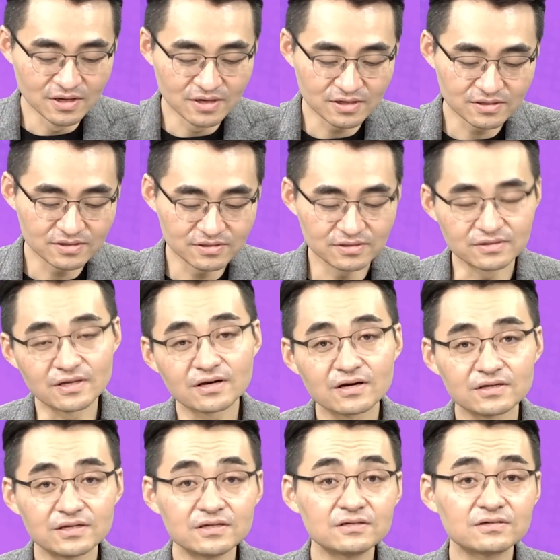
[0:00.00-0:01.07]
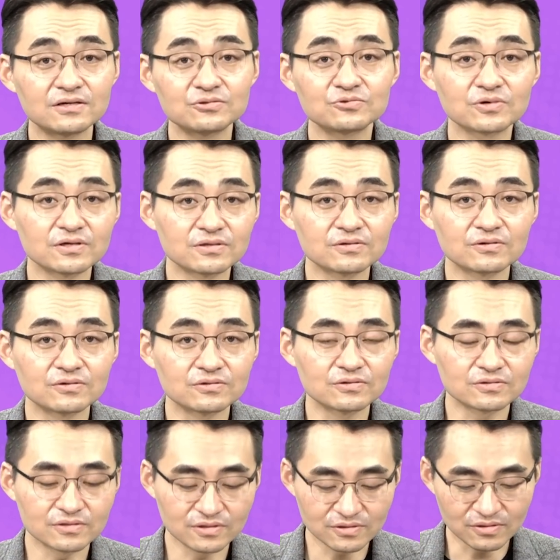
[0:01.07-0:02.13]
그 내가 일을 할 수가 있는 거죠.
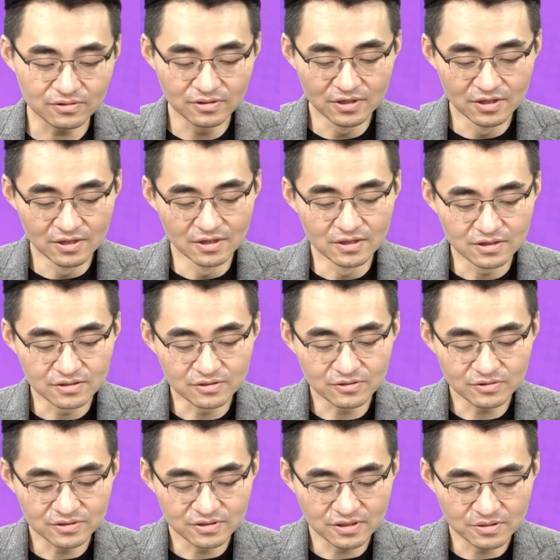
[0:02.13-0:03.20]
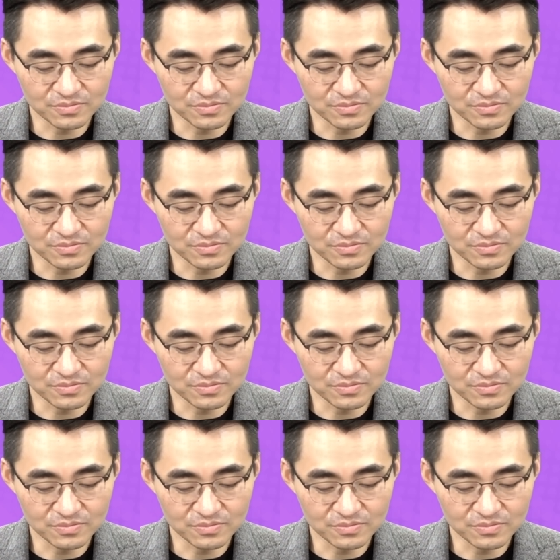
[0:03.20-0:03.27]
그래서 그런 이제